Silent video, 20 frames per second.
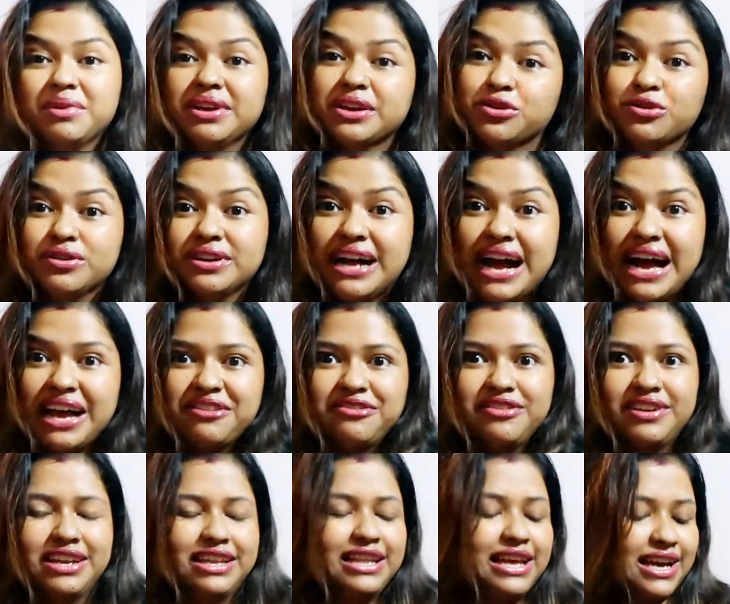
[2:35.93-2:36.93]
আমি একটু গায়ে
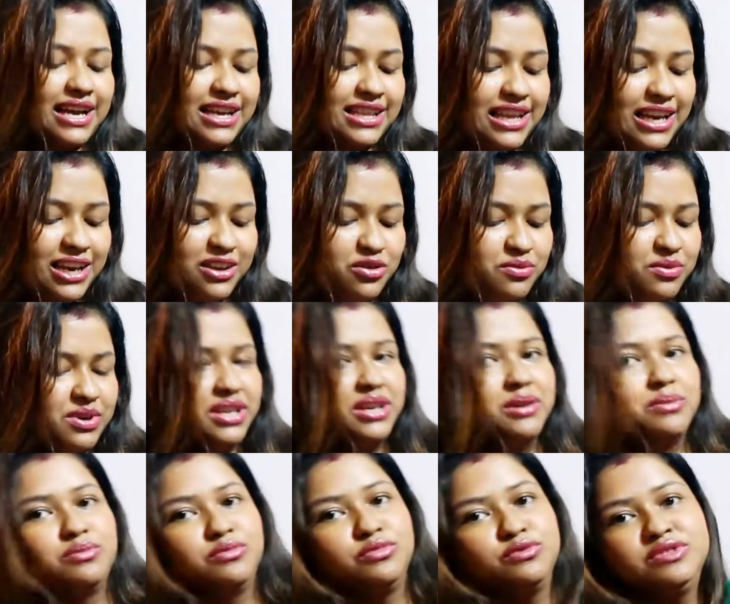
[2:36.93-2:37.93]
ফেলে দেখাই তাহলে তোমরা ঠিক
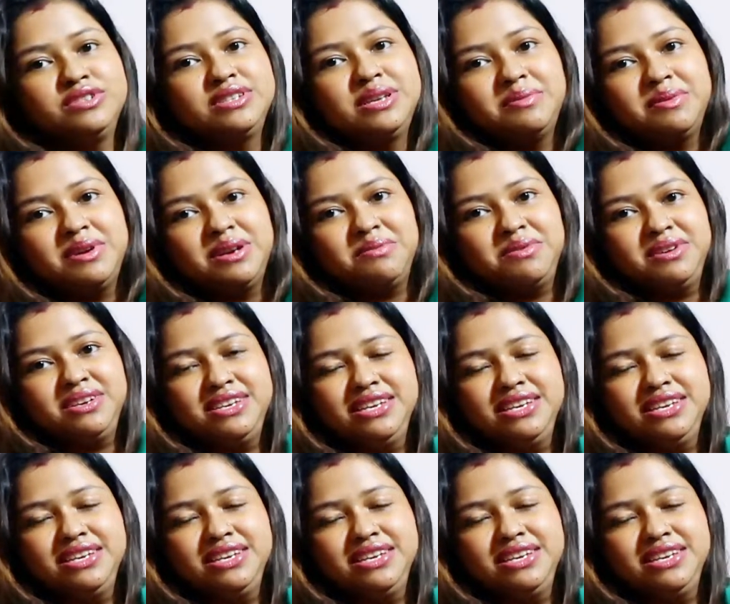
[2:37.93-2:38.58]
বুঝতে পারবে